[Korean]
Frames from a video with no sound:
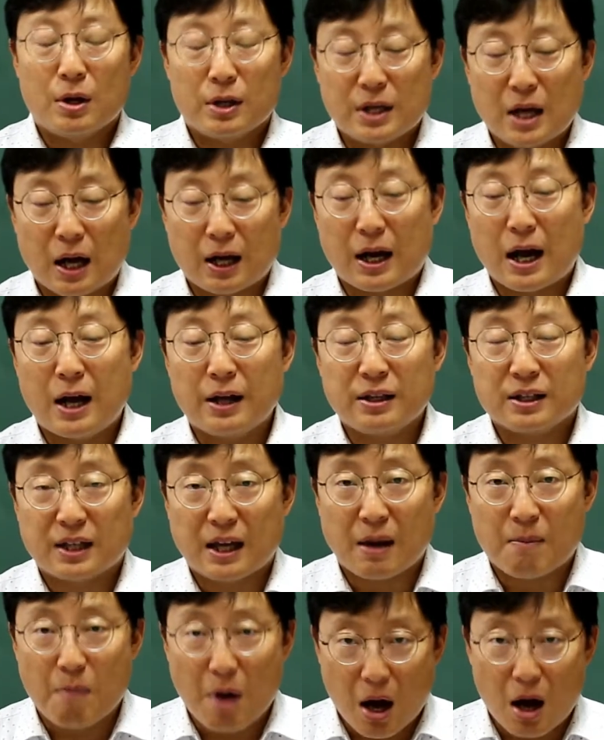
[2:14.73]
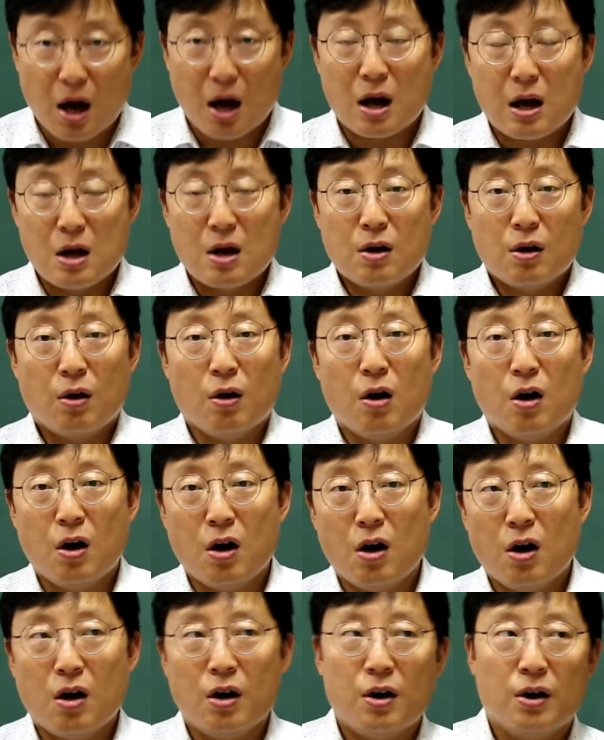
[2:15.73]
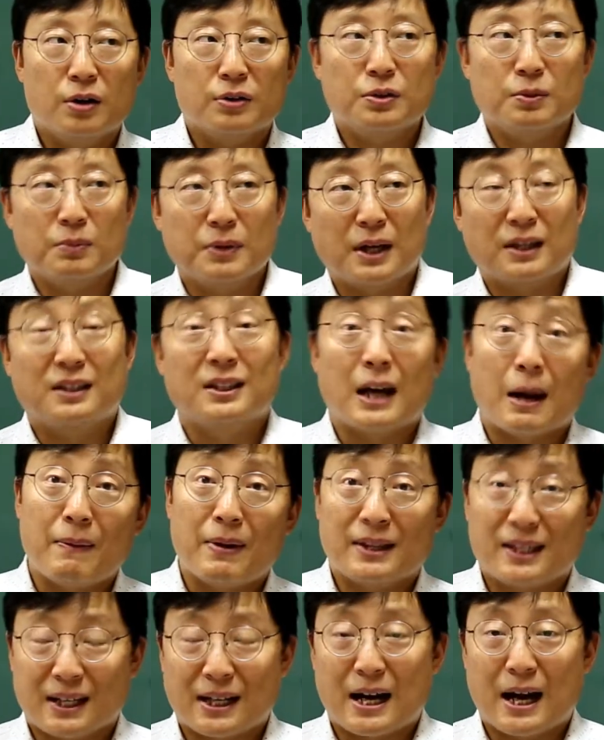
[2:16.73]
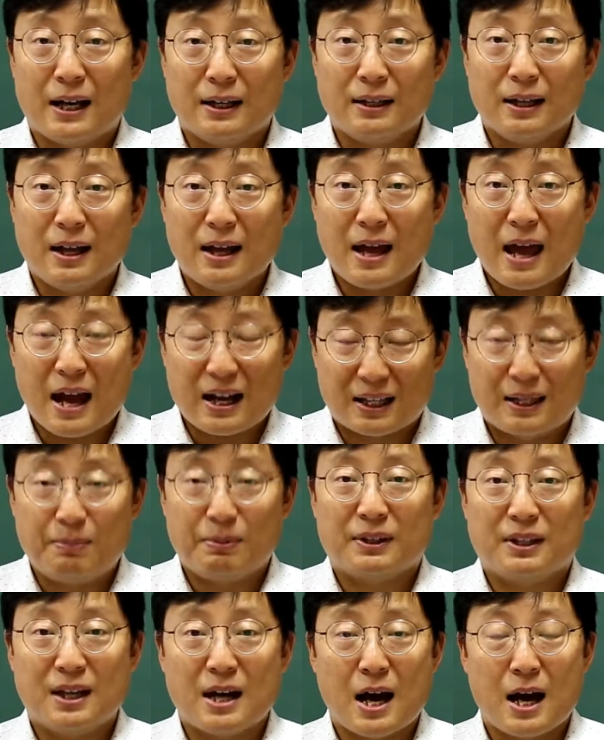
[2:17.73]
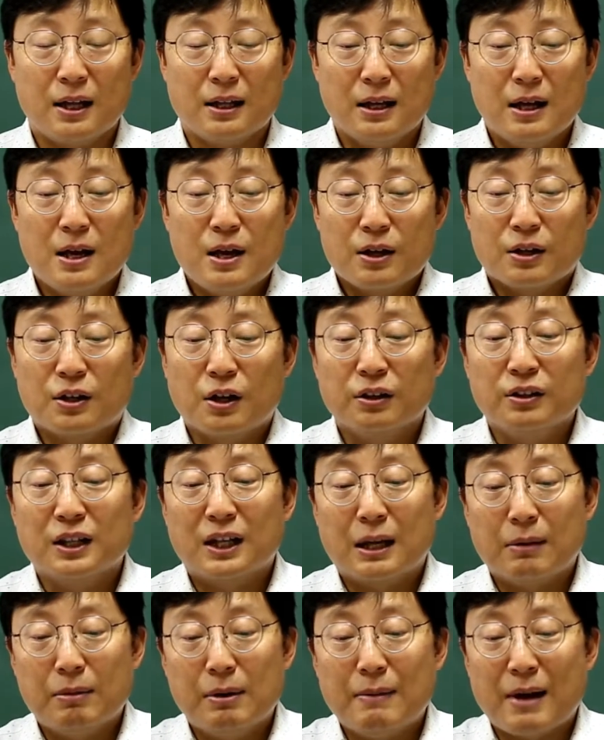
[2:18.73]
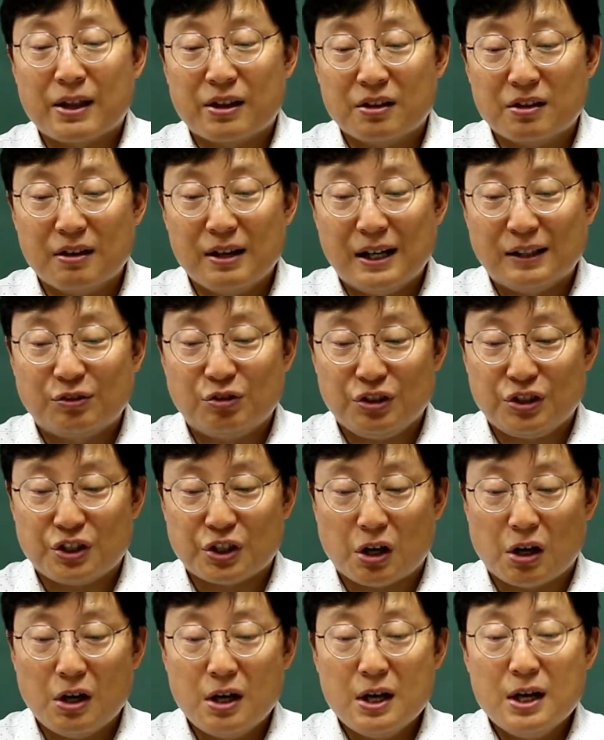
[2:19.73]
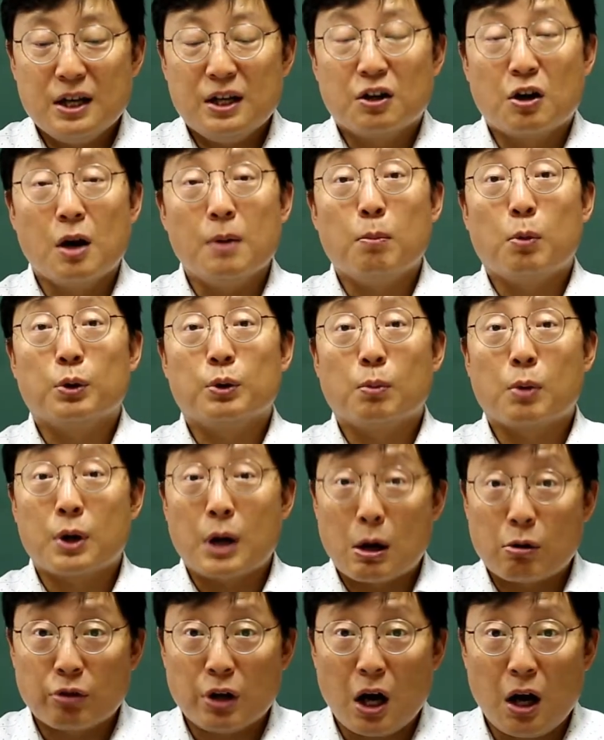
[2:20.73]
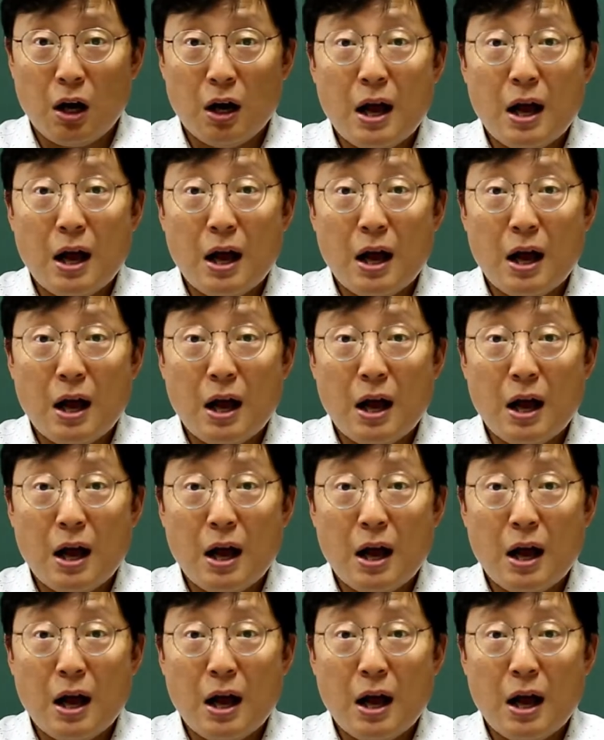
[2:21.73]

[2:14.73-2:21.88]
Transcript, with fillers: 약간 이렇게 막 어 좀 이렇게 드라마틱한, 액티비티한 그런 느낌을 만들어낼 수 있죠. 이걸 뭐, 뭐라고요?